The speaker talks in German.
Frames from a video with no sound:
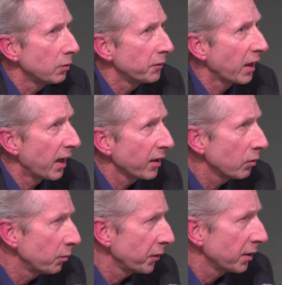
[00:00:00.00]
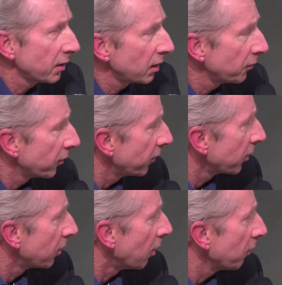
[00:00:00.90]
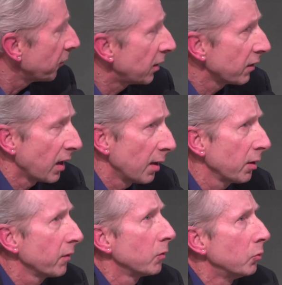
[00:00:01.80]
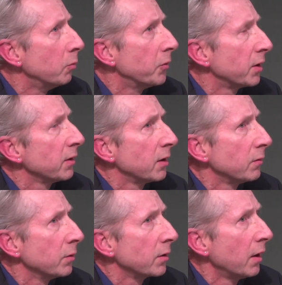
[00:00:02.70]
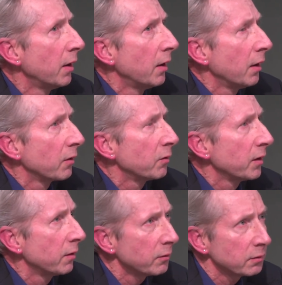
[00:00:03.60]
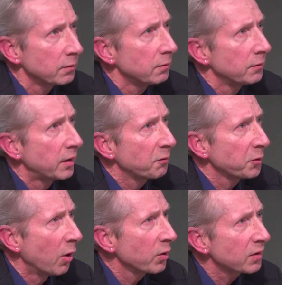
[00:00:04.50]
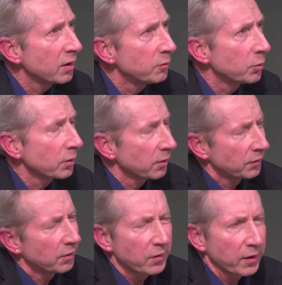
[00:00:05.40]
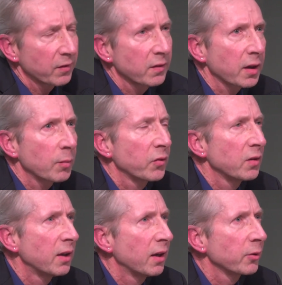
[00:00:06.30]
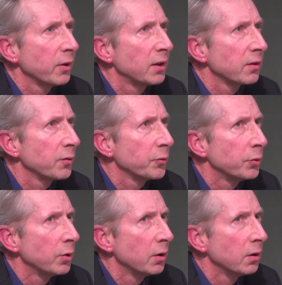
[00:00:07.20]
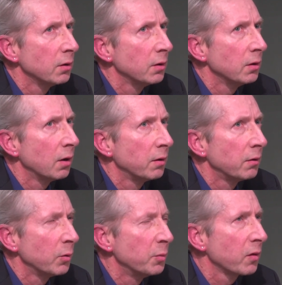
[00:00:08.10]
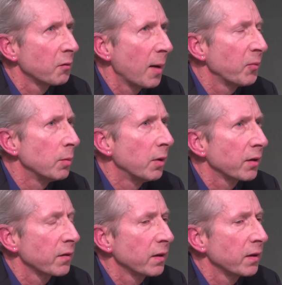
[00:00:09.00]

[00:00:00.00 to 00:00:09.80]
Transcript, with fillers: nur wie Reichtum verteilt wird, sondern auch wie das Arbeitsvolumen verteilt wird. Also wenn äh, wir davon ausgehen würden, also dieses Extremszenario halte ich für, äh, zumindest auf absehbare